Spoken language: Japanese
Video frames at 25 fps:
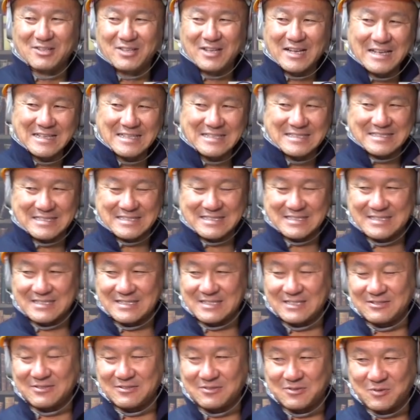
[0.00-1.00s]
寺岸っ
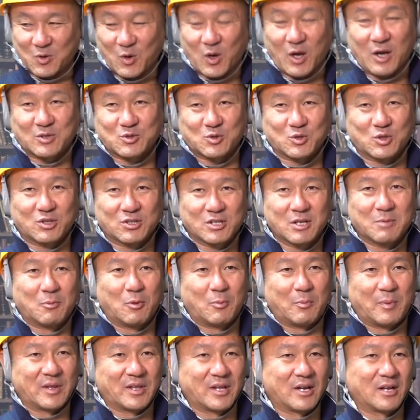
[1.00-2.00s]
ていう子なんかそうだね。も
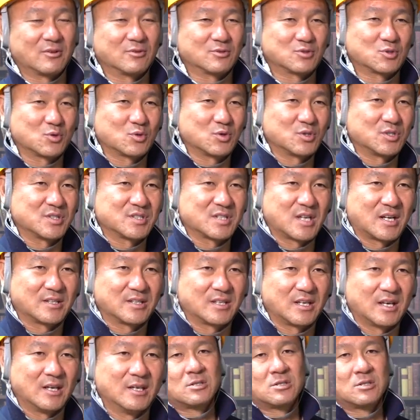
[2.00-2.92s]
うベテランの職人さんで。